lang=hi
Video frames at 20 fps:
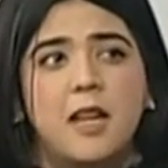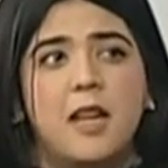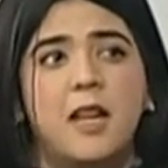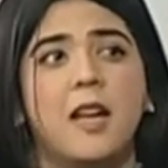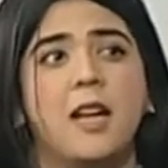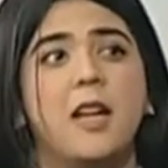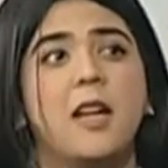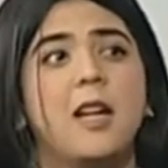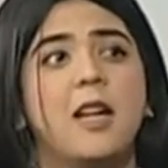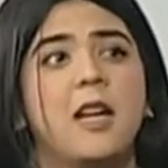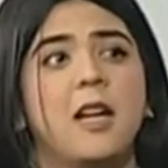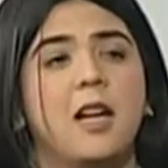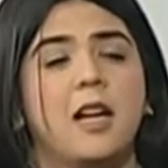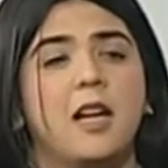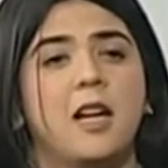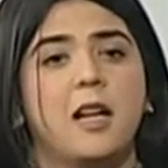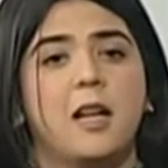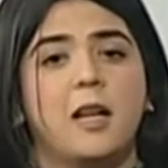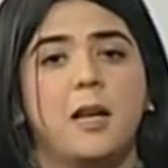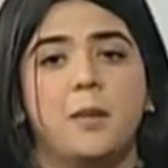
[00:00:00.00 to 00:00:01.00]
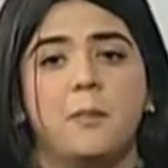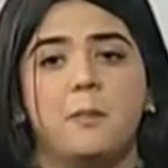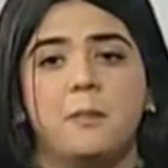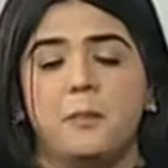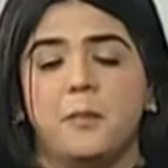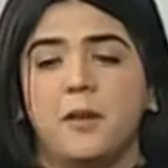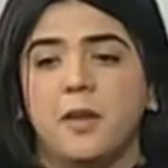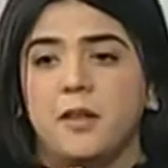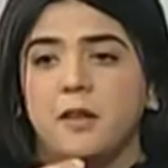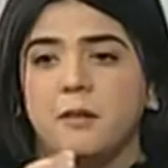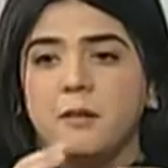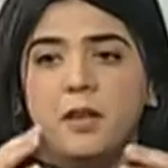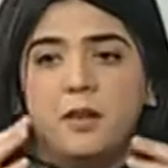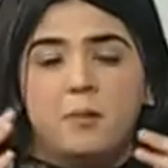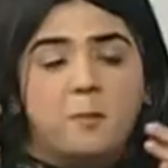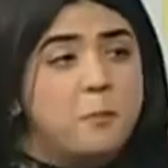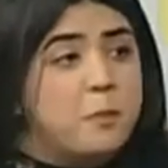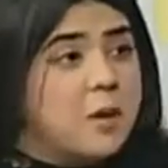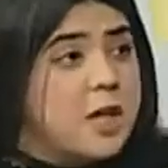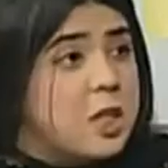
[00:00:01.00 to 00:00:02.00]
हैं प्रेशर
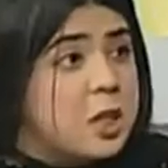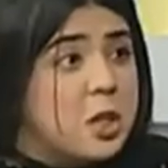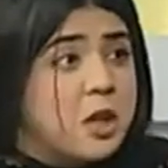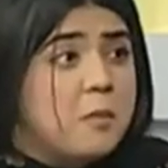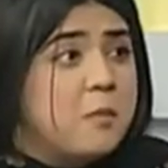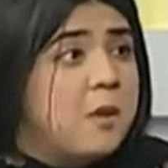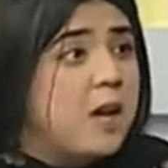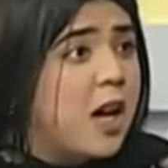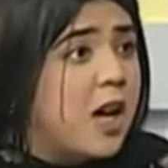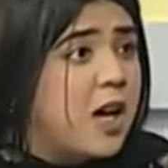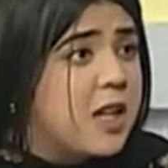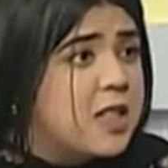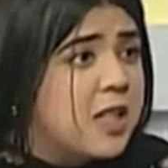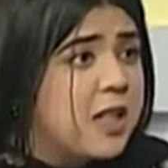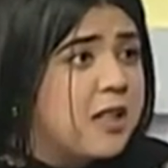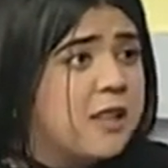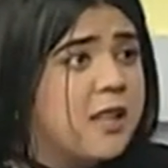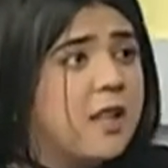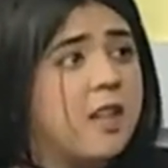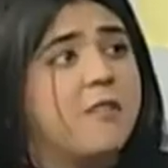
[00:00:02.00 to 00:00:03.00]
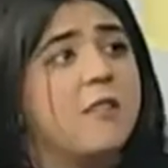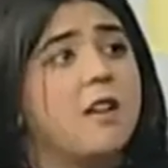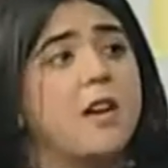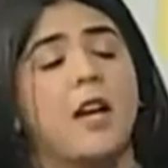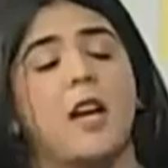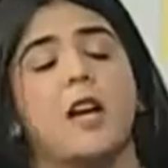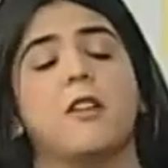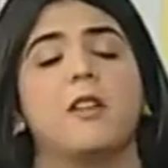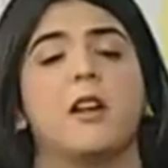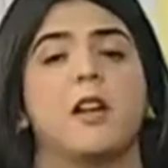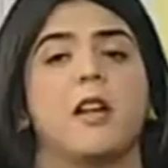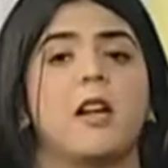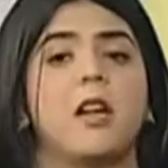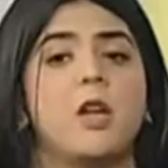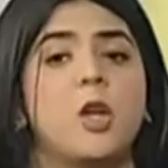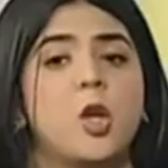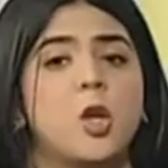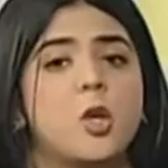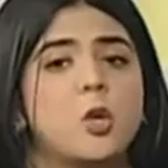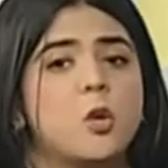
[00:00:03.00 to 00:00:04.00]
में प्रेशर में आ जाते हैं हम्म। वगैरह वगैरह
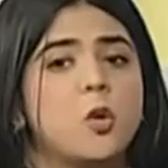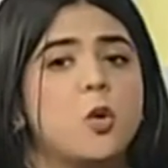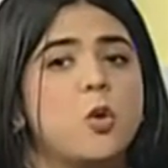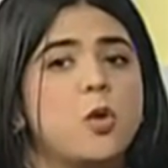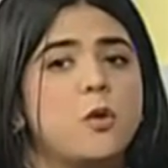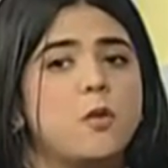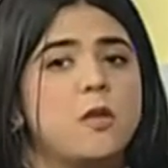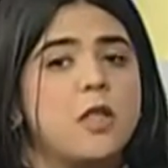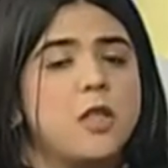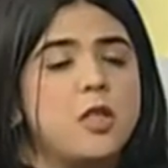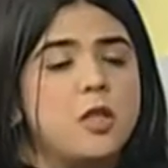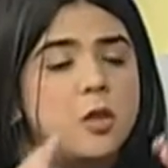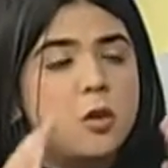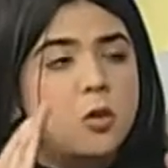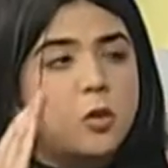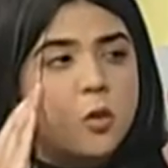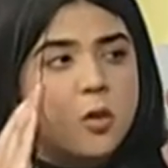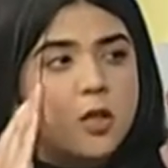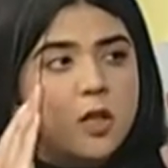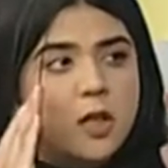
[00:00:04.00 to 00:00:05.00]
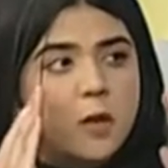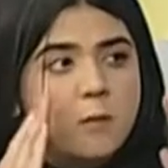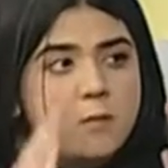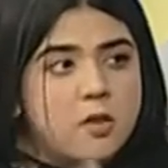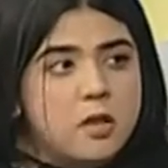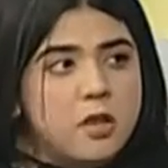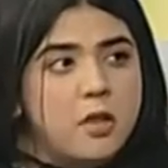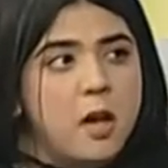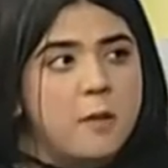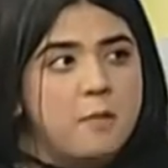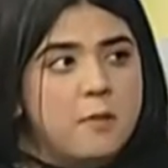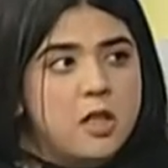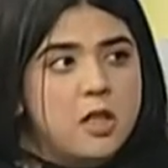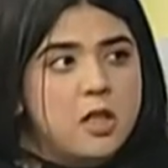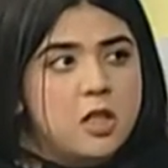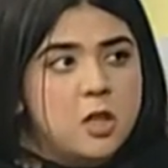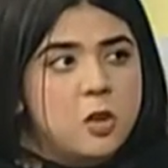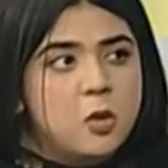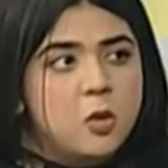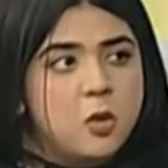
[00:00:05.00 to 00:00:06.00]
सो उस वजह से उसको सब सामने
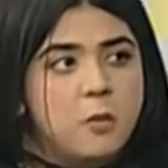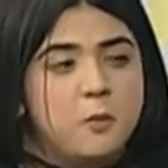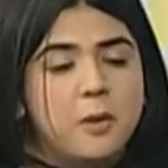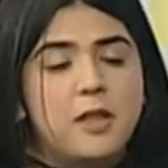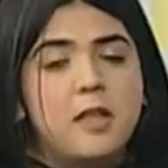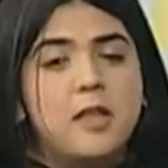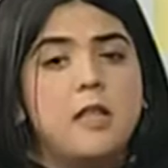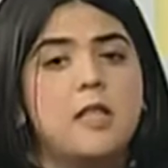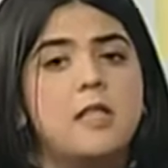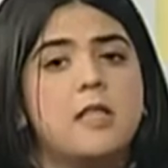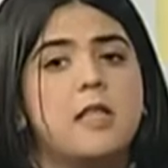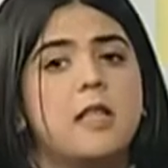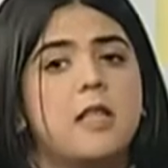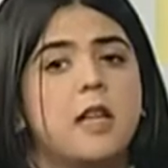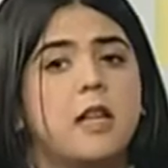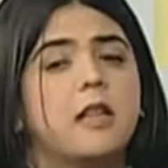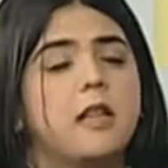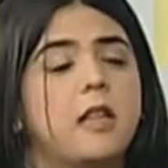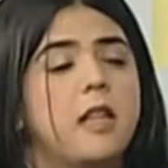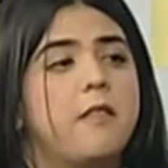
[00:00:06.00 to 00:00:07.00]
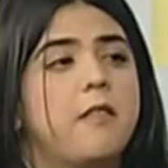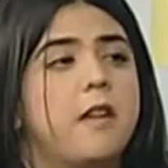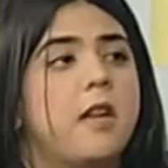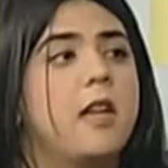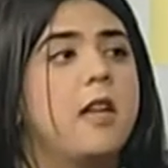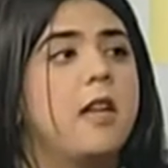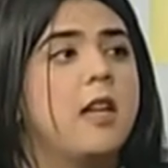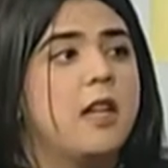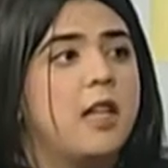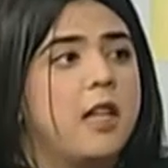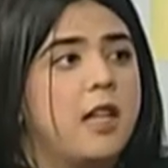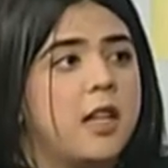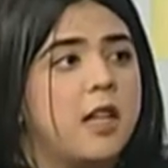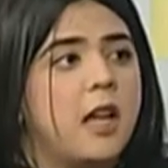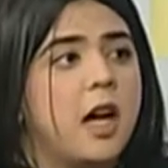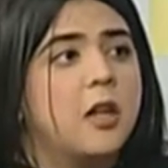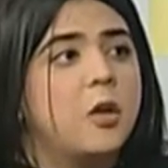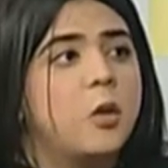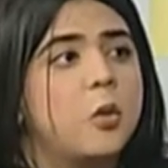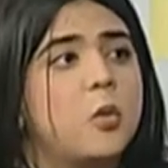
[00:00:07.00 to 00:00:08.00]
चीज़ों को मद्देनजर रखते हुए ये
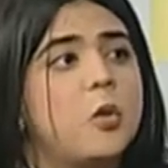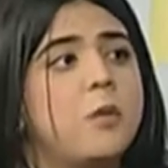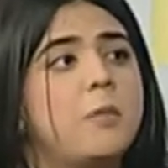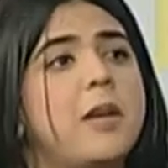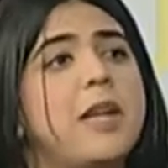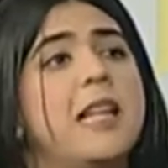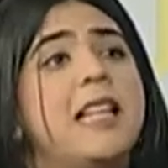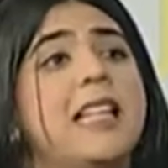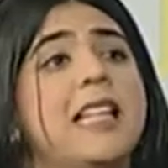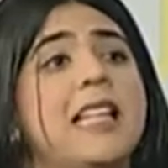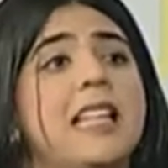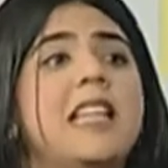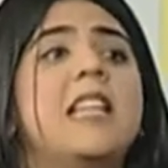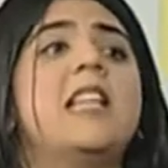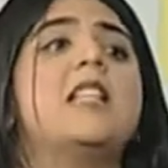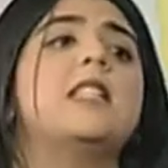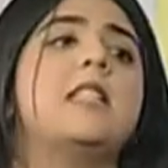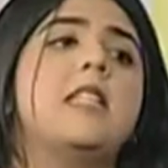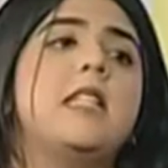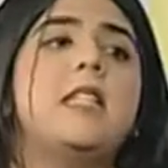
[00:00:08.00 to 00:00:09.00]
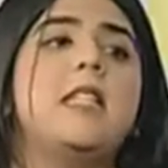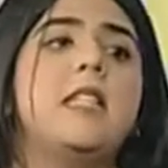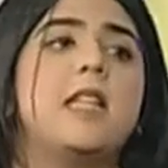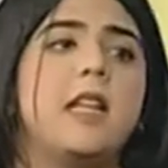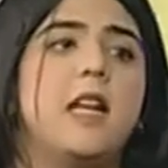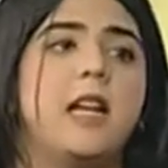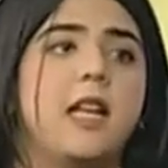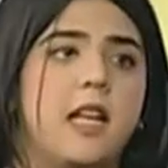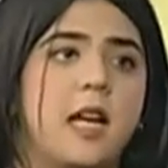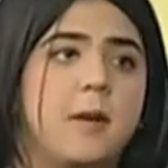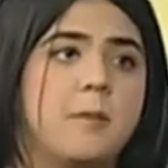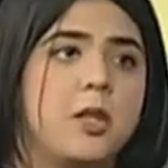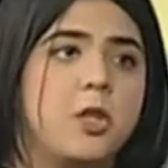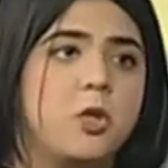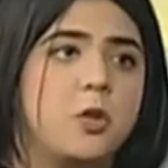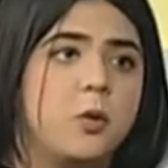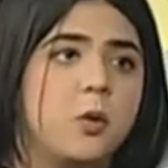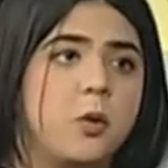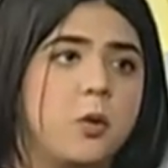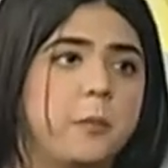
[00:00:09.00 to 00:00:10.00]
कानून में लीनियंसी दी गई है
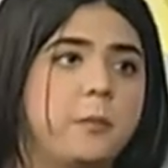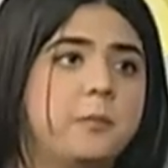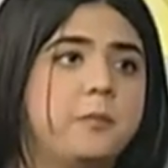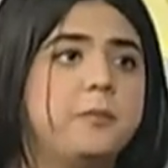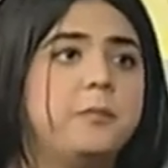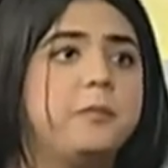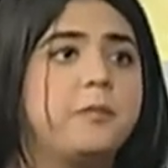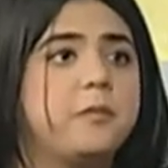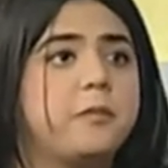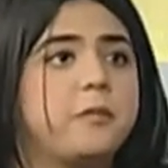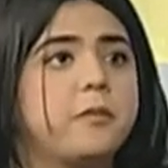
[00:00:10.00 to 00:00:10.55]
बच्चों को अच्छा। यानी